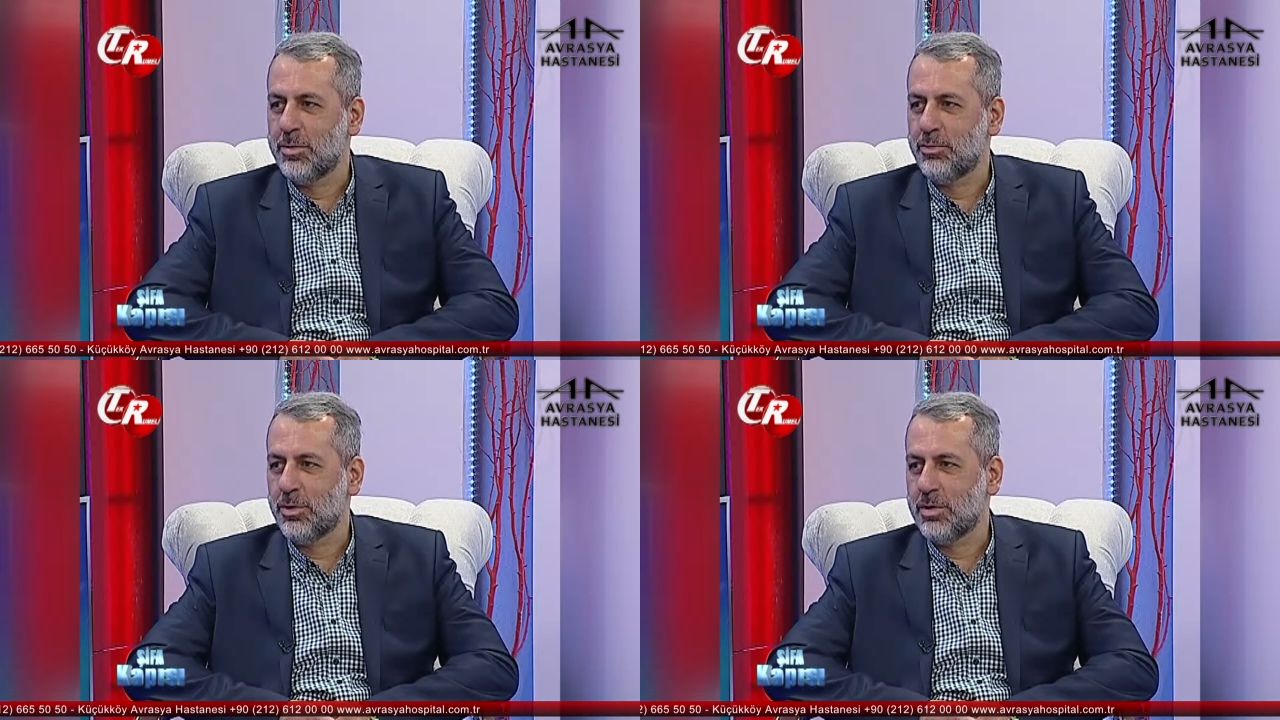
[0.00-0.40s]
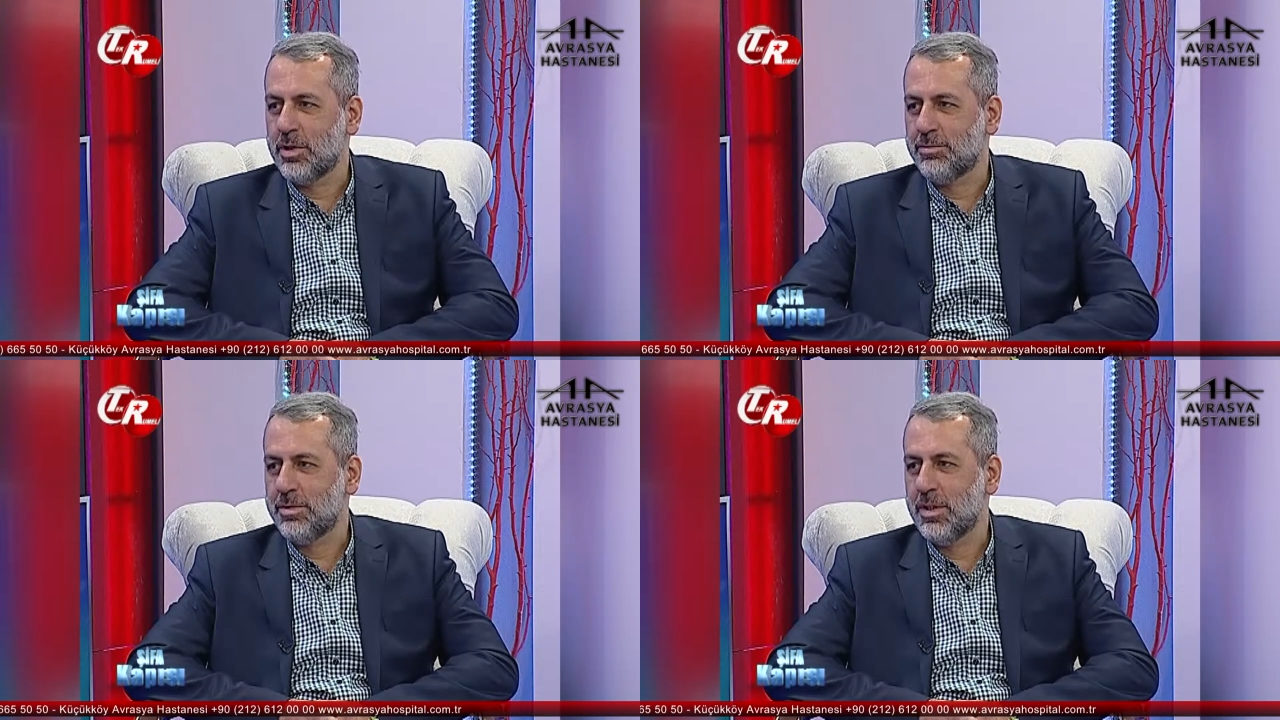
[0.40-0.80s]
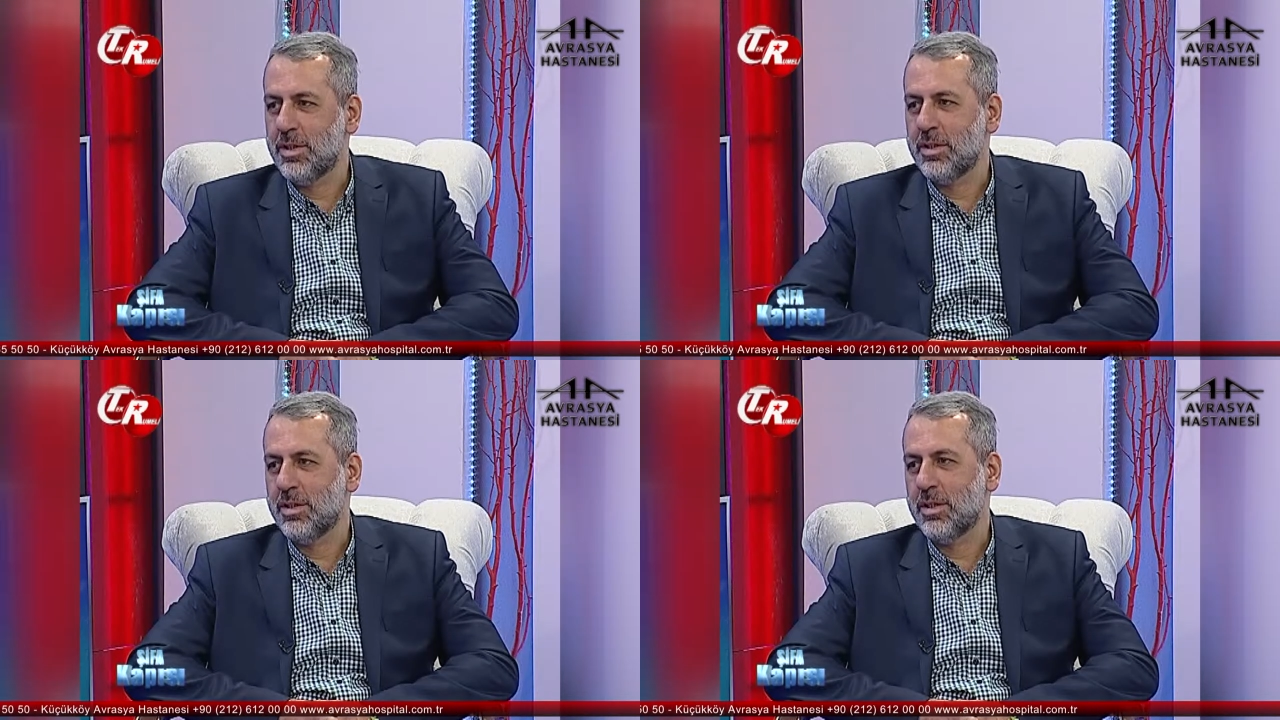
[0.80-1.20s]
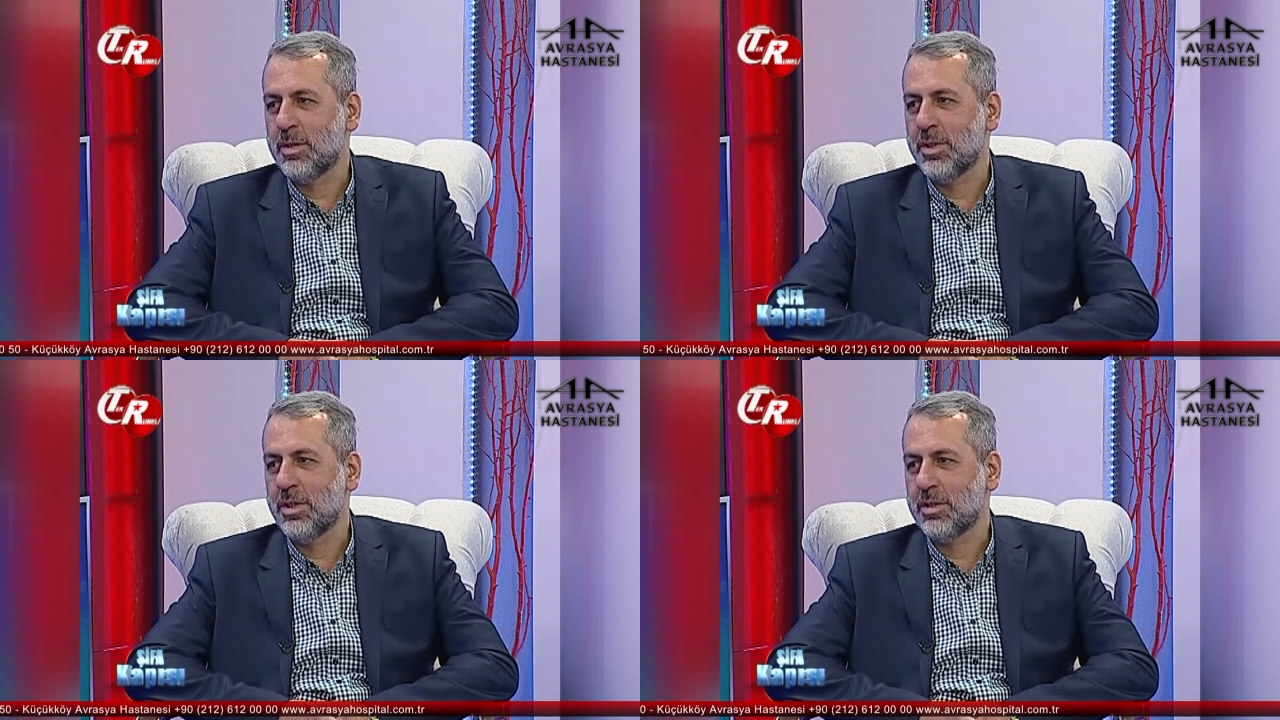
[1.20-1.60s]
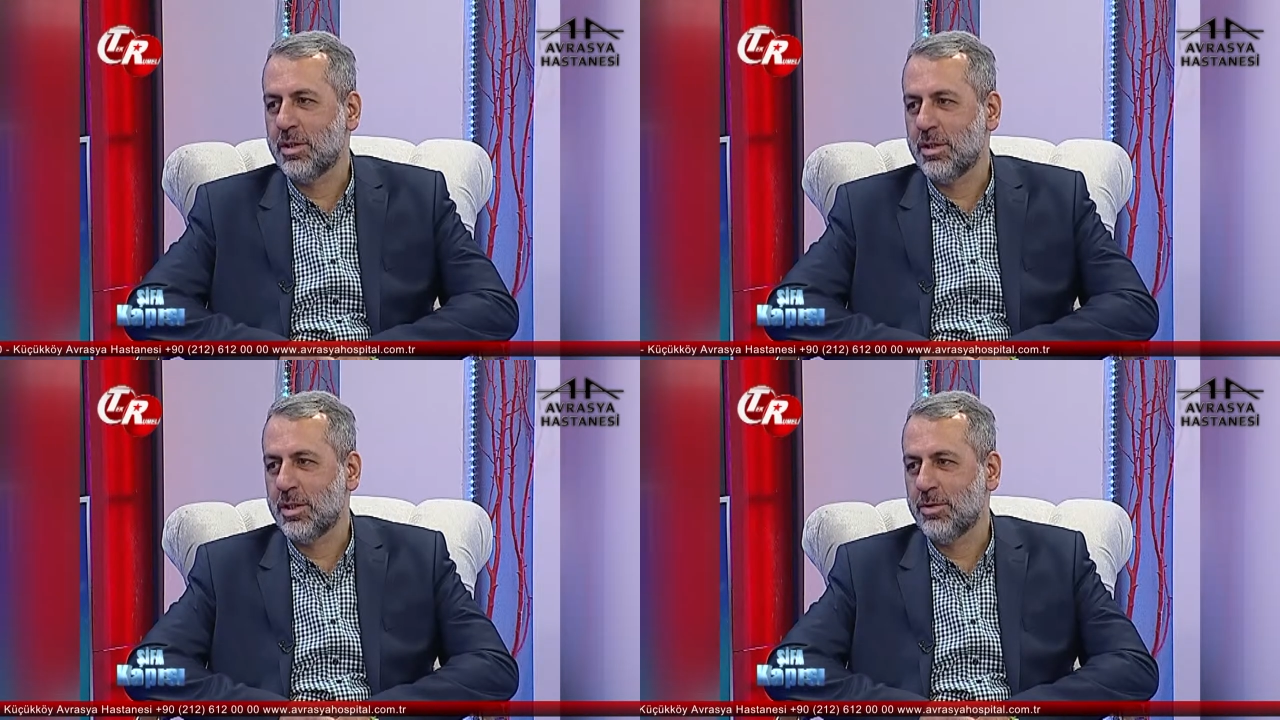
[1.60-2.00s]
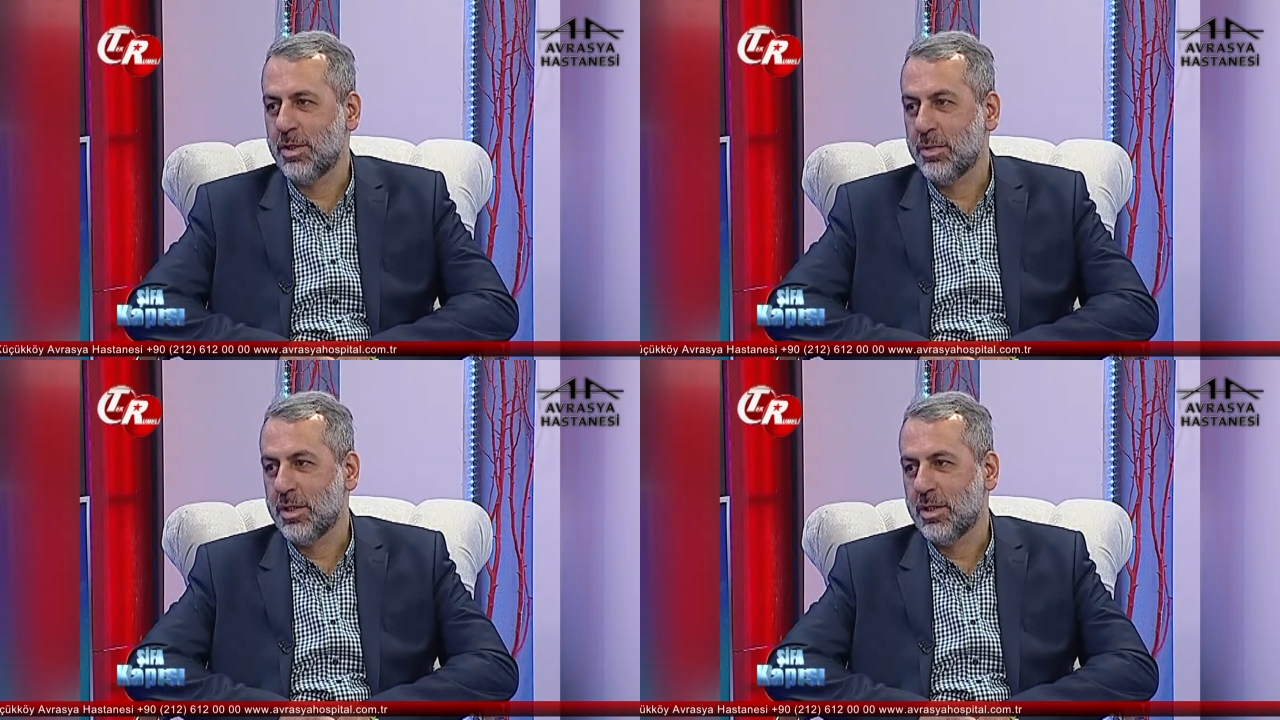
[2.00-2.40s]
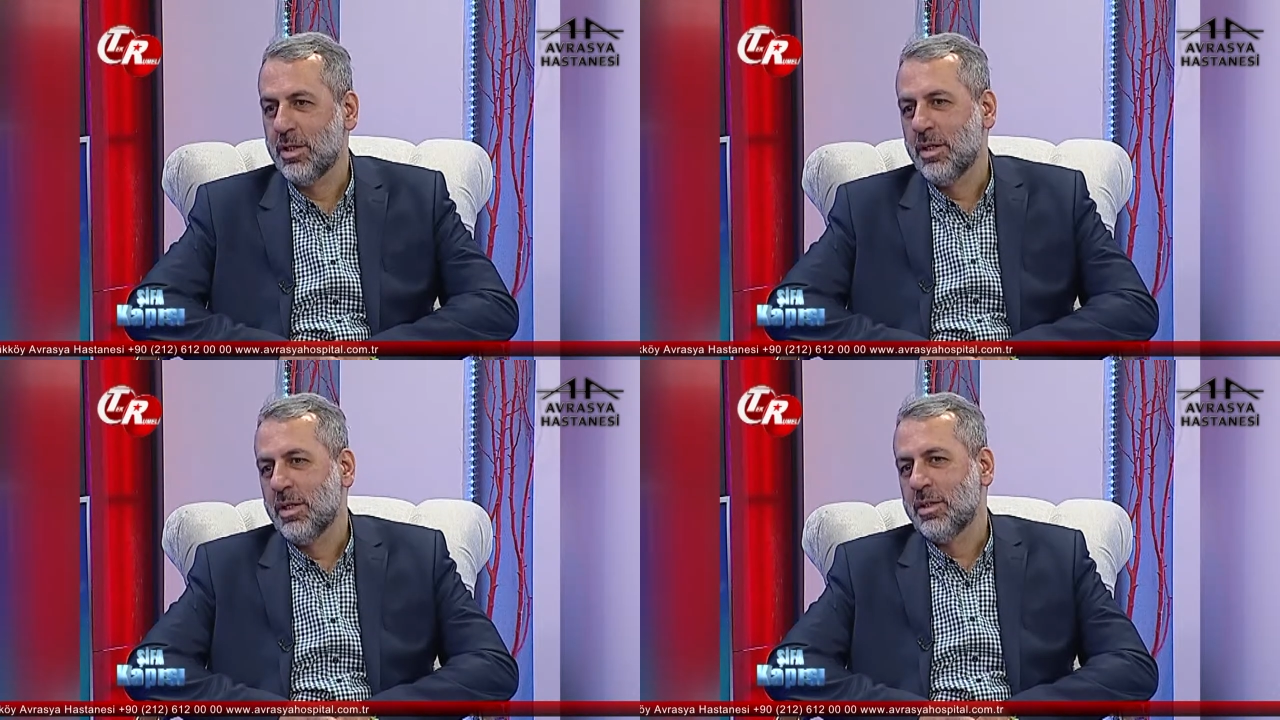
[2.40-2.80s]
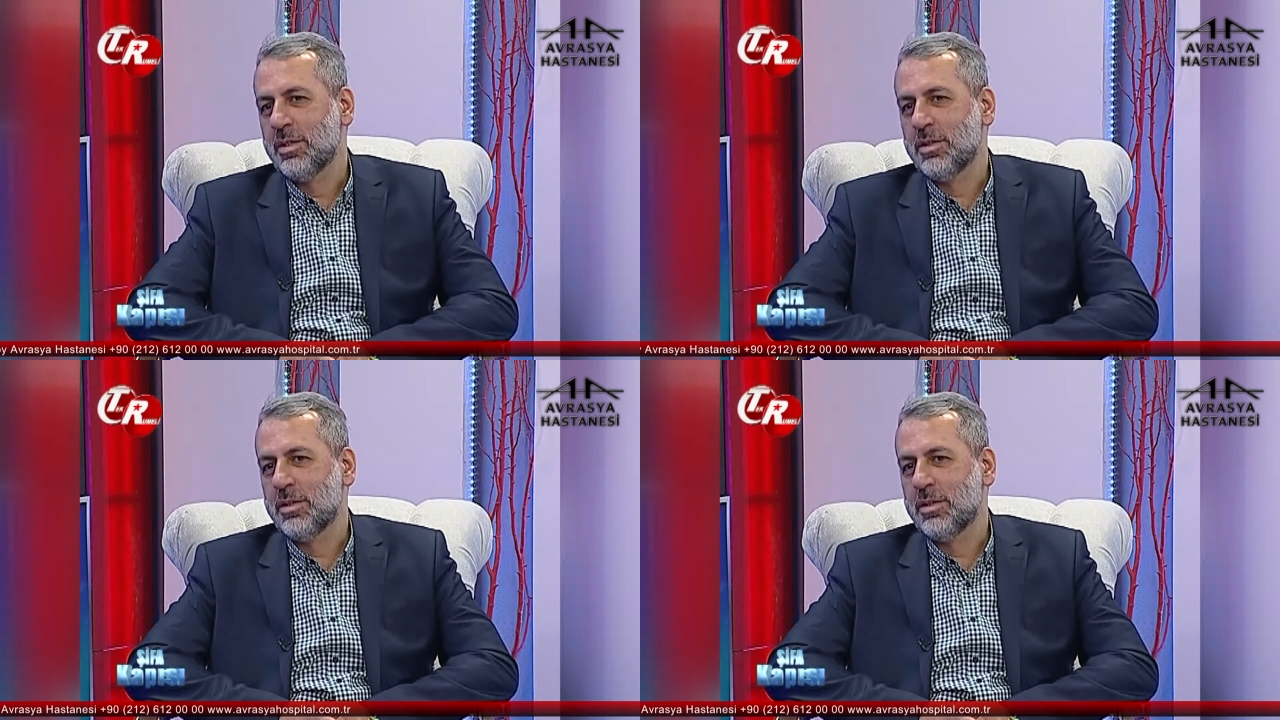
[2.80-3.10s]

bir fotoğrafla e, ameliyat kararı vermek çok, ee, doğru.